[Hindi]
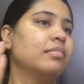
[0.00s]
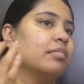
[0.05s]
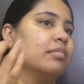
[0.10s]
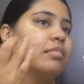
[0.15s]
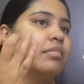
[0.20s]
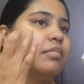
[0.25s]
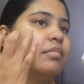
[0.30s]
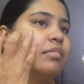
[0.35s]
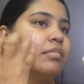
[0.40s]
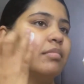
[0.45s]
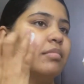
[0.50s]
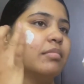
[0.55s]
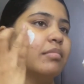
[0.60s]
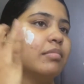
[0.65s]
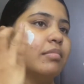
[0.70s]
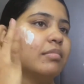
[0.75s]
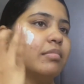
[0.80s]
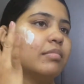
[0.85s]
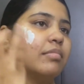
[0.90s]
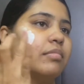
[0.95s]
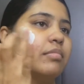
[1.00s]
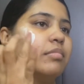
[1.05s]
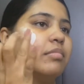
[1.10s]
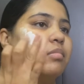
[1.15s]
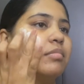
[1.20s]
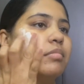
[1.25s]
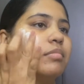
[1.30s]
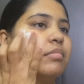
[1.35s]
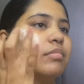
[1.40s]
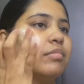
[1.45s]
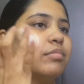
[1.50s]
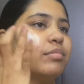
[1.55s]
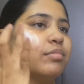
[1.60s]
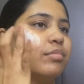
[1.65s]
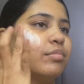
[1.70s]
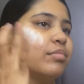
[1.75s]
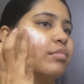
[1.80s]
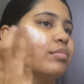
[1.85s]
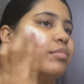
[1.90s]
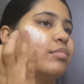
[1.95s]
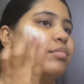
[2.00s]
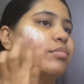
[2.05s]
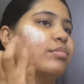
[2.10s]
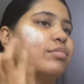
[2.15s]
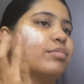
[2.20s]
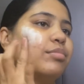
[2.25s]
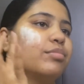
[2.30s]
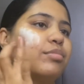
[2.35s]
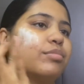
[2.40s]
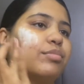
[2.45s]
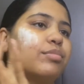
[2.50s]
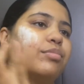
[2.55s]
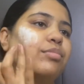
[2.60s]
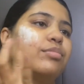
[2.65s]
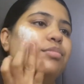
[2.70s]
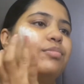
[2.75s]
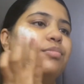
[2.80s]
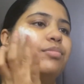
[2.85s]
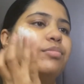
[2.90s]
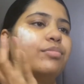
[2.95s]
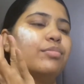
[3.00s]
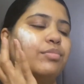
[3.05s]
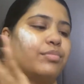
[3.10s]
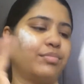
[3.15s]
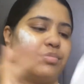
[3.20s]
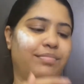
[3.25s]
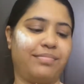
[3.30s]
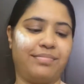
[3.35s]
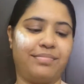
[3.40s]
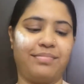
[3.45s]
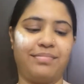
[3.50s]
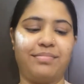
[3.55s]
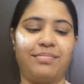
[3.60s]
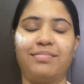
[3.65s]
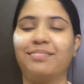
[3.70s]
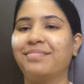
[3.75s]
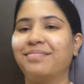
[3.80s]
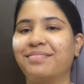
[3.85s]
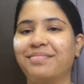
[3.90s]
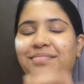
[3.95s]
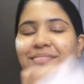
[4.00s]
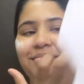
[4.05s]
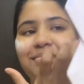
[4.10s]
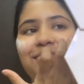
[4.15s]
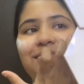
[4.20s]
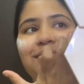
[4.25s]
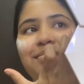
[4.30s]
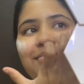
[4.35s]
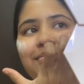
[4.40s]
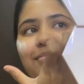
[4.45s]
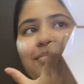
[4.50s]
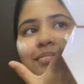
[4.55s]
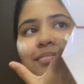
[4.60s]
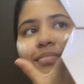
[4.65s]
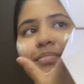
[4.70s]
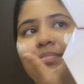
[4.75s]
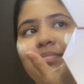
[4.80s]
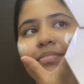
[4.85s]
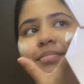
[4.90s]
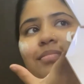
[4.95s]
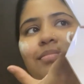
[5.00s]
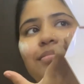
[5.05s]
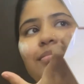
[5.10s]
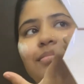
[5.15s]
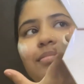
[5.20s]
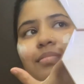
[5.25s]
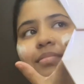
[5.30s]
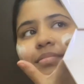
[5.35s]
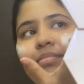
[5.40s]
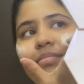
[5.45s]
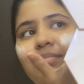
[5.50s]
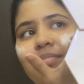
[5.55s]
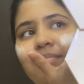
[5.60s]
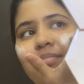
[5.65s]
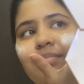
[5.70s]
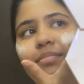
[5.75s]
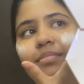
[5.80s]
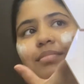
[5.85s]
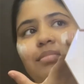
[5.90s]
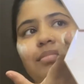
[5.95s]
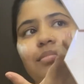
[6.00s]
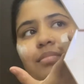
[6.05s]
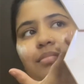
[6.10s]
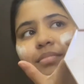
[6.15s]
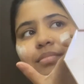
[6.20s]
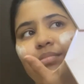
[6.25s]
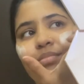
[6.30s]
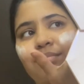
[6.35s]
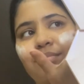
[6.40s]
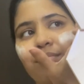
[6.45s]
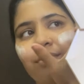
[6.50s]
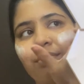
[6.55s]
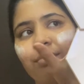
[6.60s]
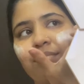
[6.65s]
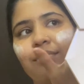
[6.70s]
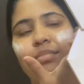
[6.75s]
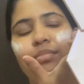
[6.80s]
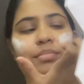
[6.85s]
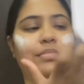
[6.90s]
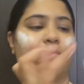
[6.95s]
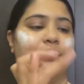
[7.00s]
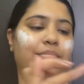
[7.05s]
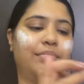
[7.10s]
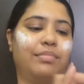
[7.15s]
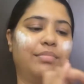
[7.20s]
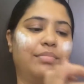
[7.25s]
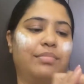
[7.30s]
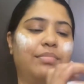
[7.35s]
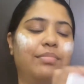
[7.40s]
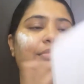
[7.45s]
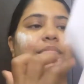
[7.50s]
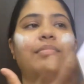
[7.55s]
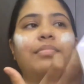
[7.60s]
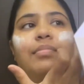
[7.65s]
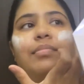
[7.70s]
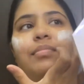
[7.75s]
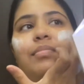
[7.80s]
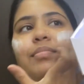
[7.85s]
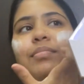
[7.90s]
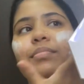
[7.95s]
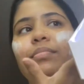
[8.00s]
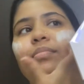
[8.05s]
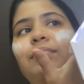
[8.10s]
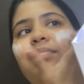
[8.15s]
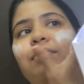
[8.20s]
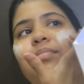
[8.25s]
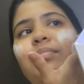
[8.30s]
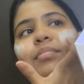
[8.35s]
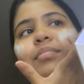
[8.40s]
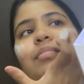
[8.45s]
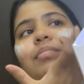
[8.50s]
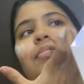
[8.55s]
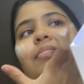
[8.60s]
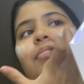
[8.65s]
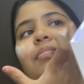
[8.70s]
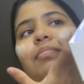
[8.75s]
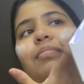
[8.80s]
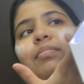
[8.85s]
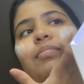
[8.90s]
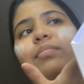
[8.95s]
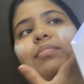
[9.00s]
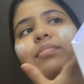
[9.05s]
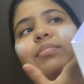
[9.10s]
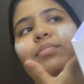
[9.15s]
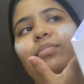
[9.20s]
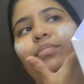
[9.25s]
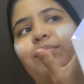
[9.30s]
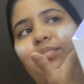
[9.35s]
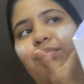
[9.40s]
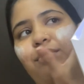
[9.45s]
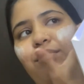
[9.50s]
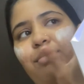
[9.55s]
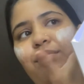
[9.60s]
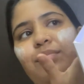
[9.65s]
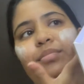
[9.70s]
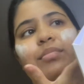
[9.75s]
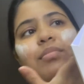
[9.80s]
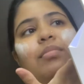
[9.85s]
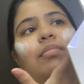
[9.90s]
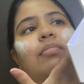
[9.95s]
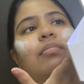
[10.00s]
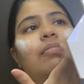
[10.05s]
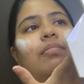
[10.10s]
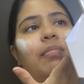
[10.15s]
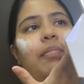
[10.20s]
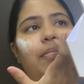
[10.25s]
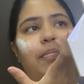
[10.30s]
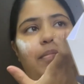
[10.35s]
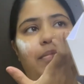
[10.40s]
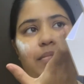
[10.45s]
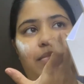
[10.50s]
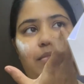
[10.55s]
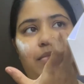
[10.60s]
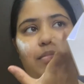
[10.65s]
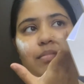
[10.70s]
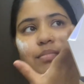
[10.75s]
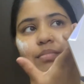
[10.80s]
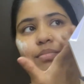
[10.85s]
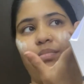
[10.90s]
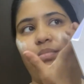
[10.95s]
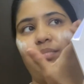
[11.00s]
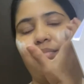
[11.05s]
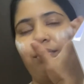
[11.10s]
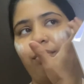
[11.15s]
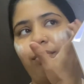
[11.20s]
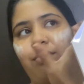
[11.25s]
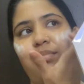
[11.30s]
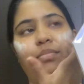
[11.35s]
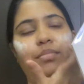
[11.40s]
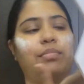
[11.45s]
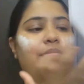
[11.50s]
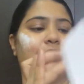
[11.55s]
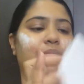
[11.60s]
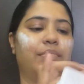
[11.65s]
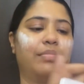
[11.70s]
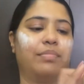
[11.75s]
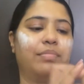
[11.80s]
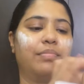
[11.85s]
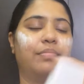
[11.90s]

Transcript: से अप्लाई करूँगी ये वाइटिश दिख रहा है इसमें एकदम फाइन शिमर पार्टिकल्स हैं ये स्किन पर बहुत ही अच्छा दिखता है और ग्लोई लगती है हमारी